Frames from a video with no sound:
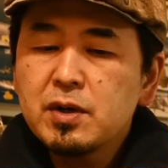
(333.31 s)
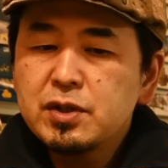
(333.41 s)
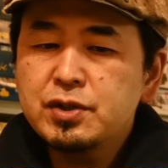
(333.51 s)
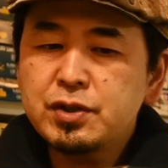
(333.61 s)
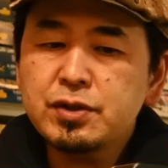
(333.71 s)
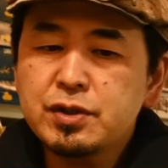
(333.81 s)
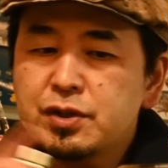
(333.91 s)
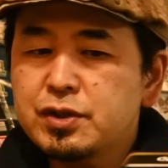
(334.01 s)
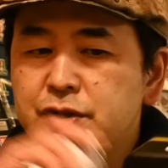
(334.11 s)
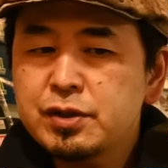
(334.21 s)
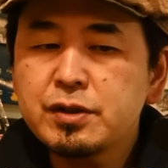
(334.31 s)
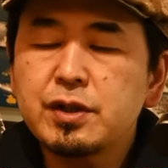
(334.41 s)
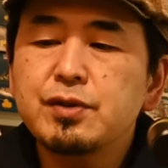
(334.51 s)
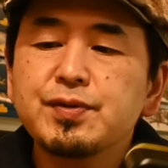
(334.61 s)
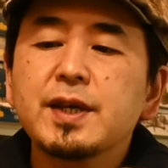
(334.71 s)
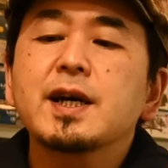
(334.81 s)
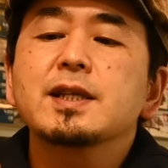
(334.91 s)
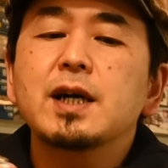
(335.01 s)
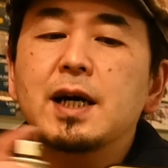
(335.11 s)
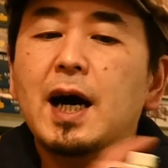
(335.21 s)
シュッシュッっていう吹き
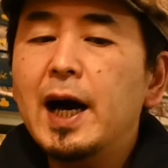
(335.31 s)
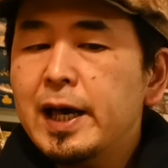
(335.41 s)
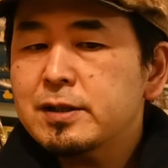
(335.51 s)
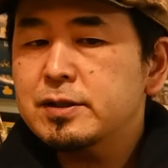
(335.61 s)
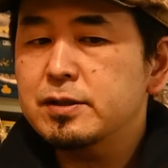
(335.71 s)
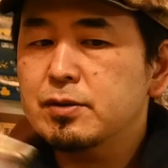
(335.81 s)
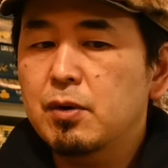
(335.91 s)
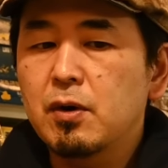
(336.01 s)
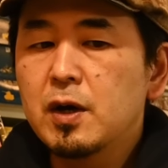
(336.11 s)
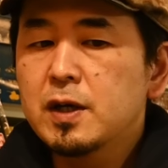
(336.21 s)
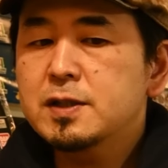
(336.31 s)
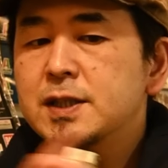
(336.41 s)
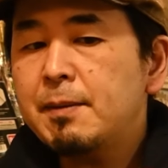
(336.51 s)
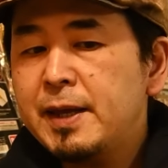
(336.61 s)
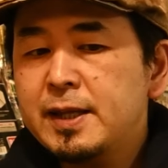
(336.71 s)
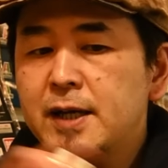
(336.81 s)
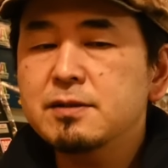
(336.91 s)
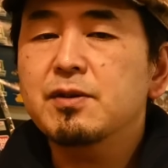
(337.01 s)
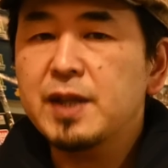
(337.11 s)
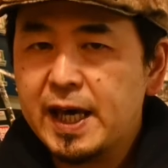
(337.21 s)
方早くすると砂目になる
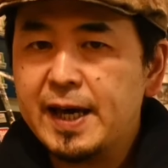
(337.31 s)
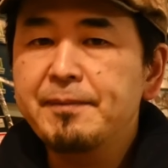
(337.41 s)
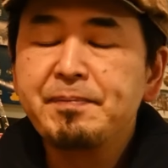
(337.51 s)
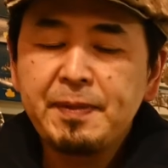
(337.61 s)
ので